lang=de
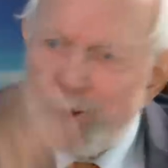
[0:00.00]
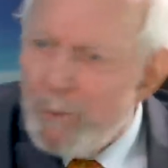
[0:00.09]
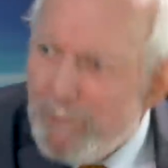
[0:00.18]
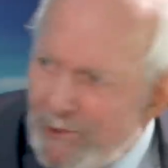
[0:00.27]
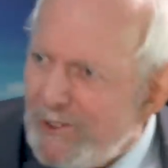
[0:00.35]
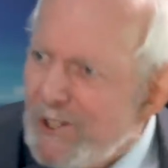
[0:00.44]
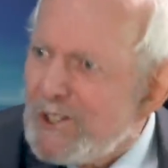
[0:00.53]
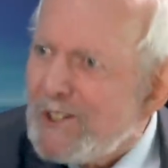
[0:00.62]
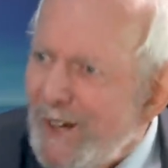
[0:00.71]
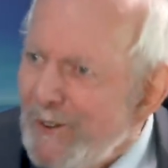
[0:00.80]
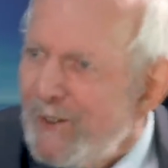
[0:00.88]
dümmste
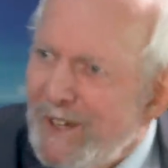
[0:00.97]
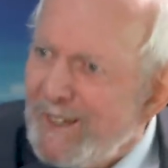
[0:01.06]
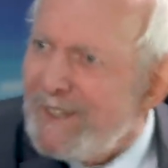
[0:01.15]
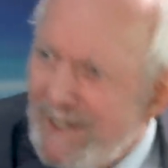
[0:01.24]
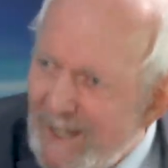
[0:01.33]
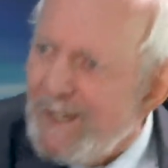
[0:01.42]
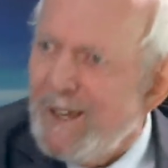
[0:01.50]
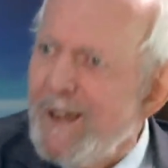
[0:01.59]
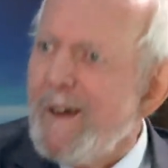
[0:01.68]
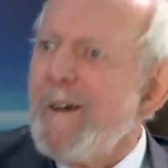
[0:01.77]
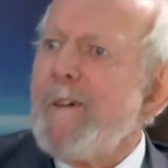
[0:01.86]
Strategie
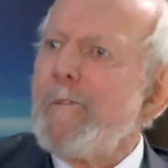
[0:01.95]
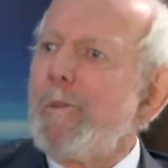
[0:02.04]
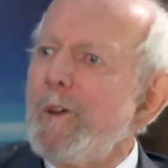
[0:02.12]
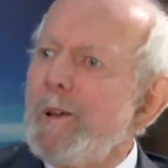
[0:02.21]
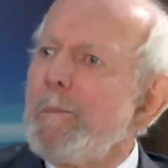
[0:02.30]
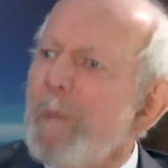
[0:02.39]
für die